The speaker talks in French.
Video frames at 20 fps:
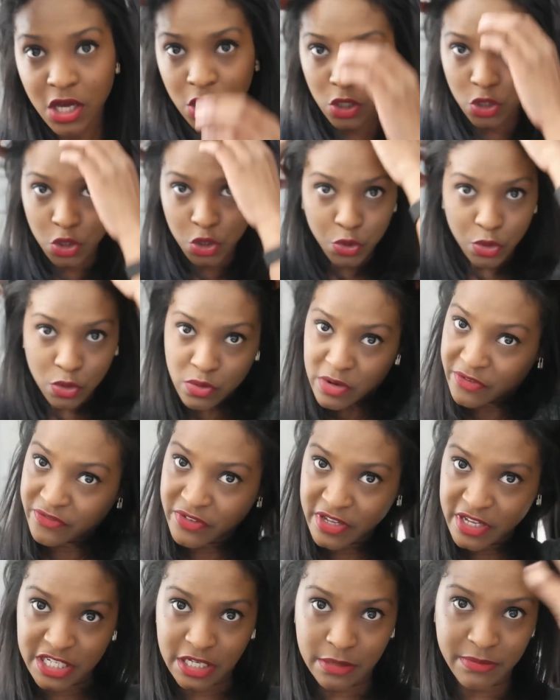quand je suis
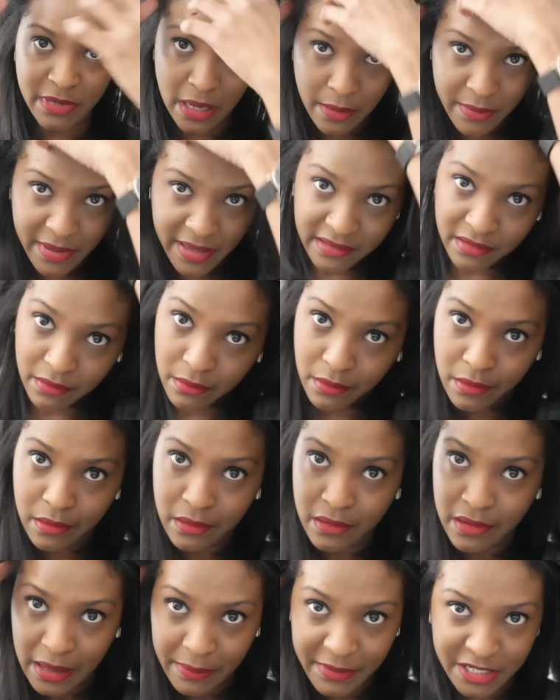coiffée, j'aime bien mettre
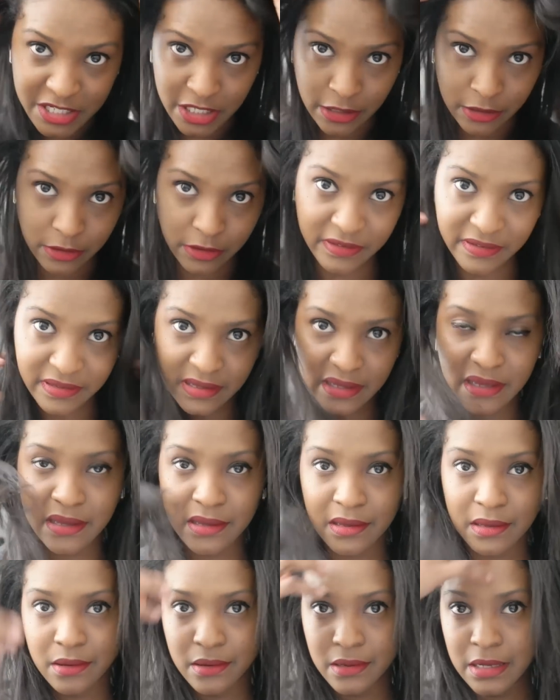euh, la mèche d'un
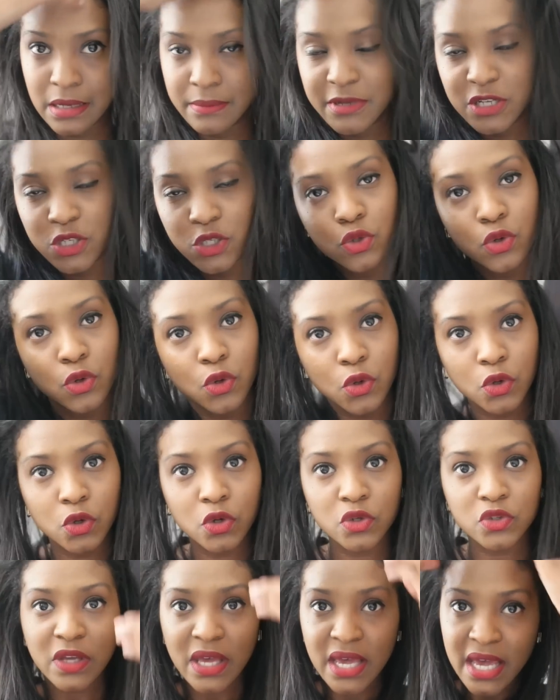côté, la mèche de
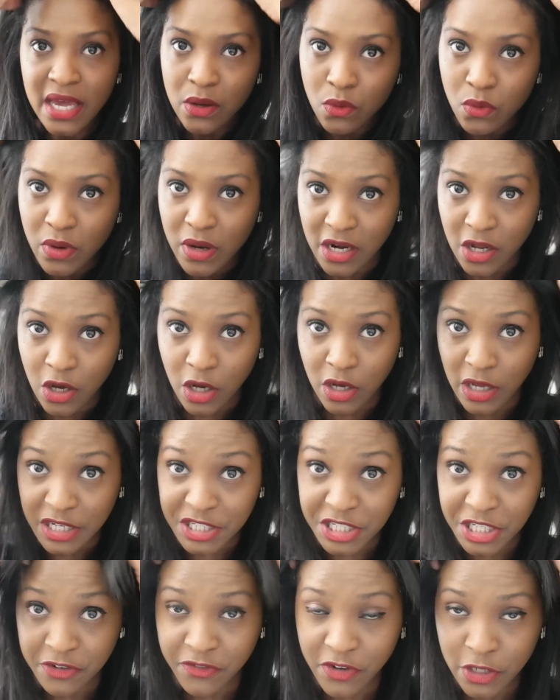l'autre, ou alors à
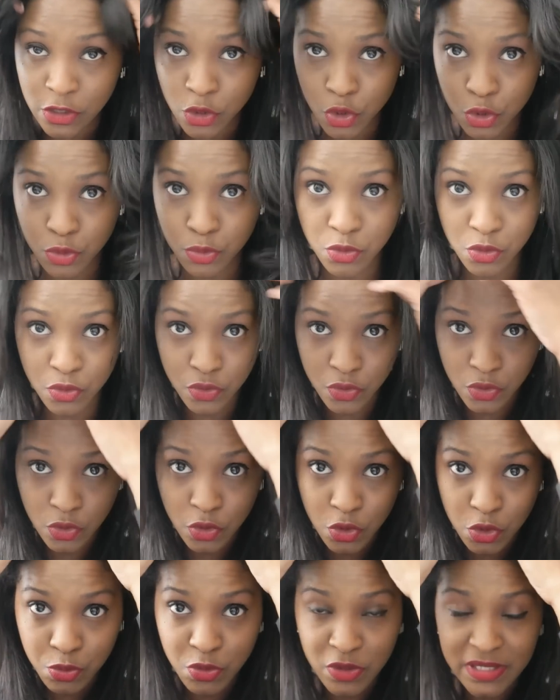chaque fois que je, me,
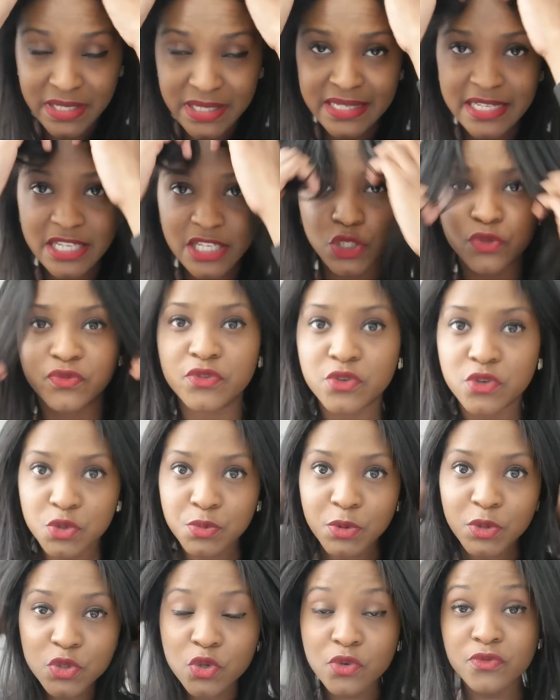que je me lisse les cheveux, je
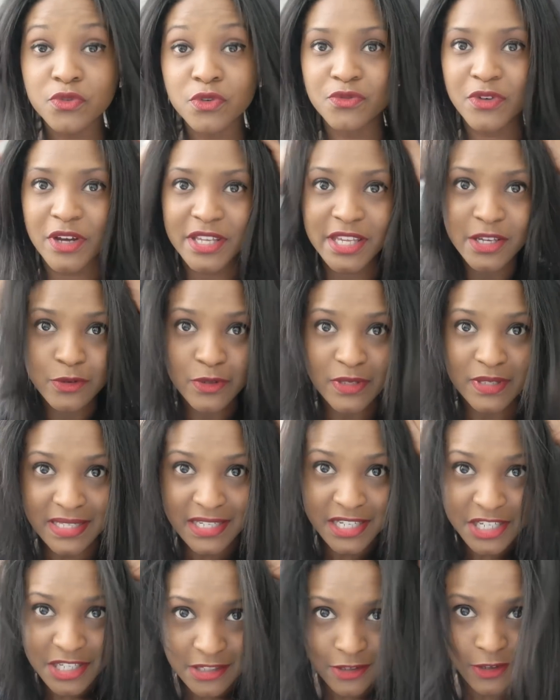pense que vous le voyez
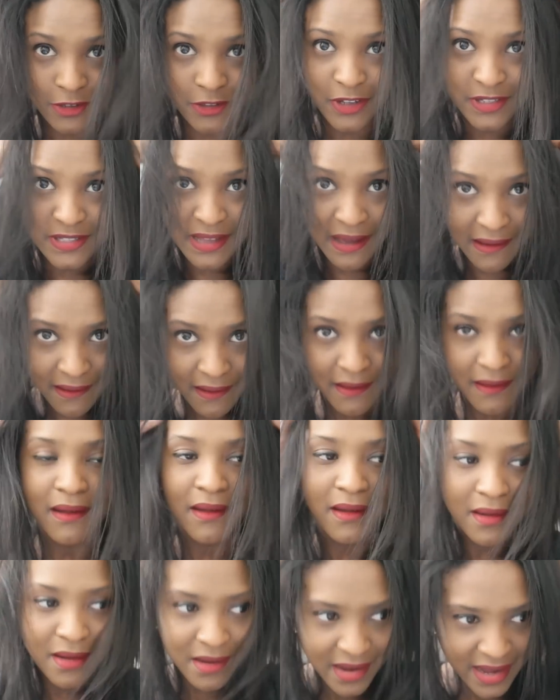aussi, j'ai tendance à,
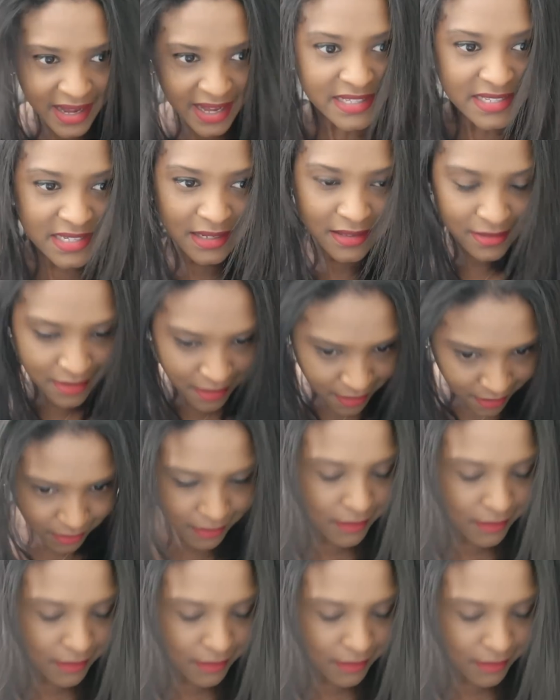à dire non